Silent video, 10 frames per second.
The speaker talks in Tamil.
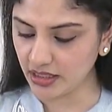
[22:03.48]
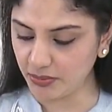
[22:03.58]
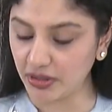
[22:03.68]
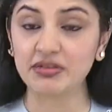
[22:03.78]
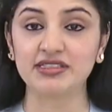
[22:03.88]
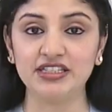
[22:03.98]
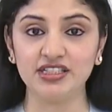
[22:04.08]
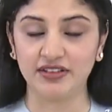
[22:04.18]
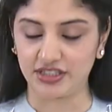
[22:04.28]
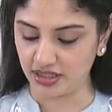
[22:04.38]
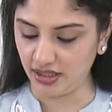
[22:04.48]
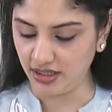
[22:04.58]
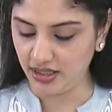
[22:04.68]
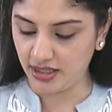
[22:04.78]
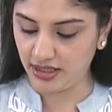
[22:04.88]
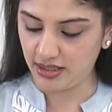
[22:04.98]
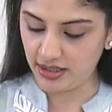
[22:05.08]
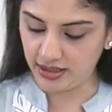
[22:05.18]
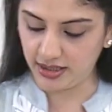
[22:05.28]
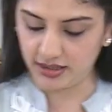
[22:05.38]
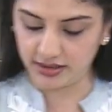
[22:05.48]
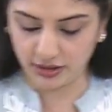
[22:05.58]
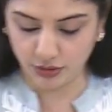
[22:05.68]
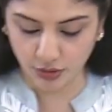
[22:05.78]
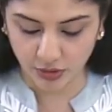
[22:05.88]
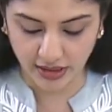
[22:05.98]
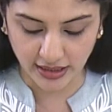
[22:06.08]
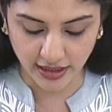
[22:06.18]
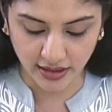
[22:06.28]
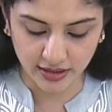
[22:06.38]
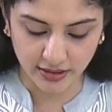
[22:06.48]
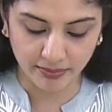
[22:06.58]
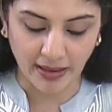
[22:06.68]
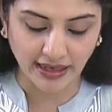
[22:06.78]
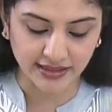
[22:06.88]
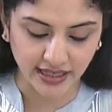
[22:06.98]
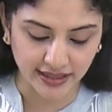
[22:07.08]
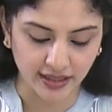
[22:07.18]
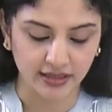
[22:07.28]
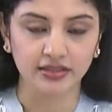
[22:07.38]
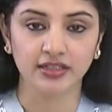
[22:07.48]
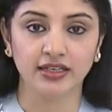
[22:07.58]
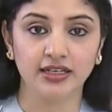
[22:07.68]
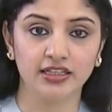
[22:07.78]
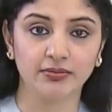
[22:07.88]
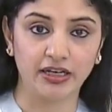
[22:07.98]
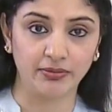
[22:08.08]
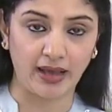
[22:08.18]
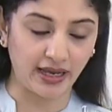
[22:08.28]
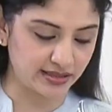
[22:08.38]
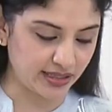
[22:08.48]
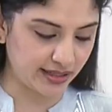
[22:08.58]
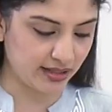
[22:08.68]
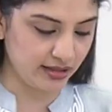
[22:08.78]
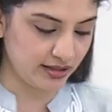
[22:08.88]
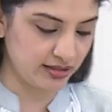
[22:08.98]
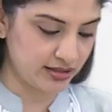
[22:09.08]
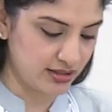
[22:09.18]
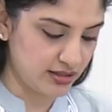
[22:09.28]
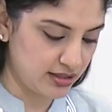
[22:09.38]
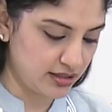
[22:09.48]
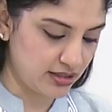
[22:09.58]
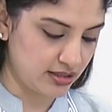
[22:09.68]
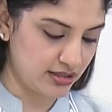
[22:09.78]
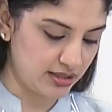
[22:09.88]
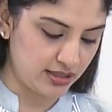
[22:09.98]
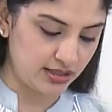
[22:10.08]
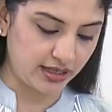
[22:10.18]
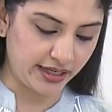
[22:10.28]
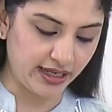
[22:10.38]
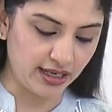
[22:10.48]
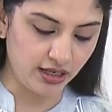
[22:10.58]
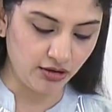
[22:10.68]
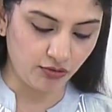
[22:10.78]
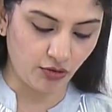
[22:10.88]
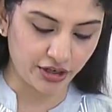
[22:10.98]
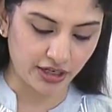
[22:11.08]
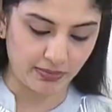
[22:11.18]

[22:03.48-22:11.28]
இப்போ நம்ம செஞ்சு வச்சேன் இந்த தந்தூர் ரொட்டியில் பேக் சைடில் இது மாதிரி பேக் சைடில் கையால் வாட்டர்